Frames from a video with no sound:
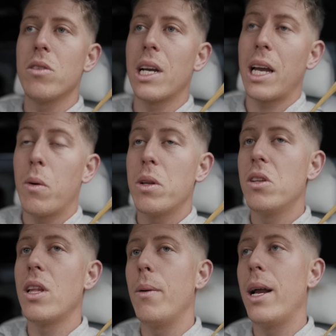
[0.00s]
o sea que es
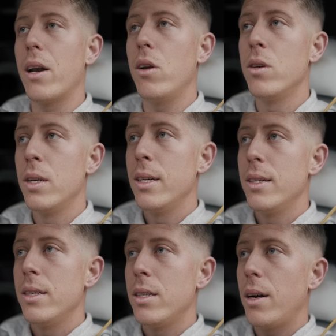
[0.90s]
cuestión de hablarlo
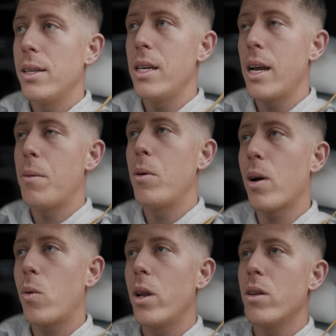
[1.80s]
a ver si llegamos a un
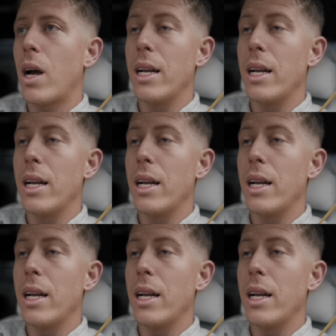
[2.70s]
acuerdo.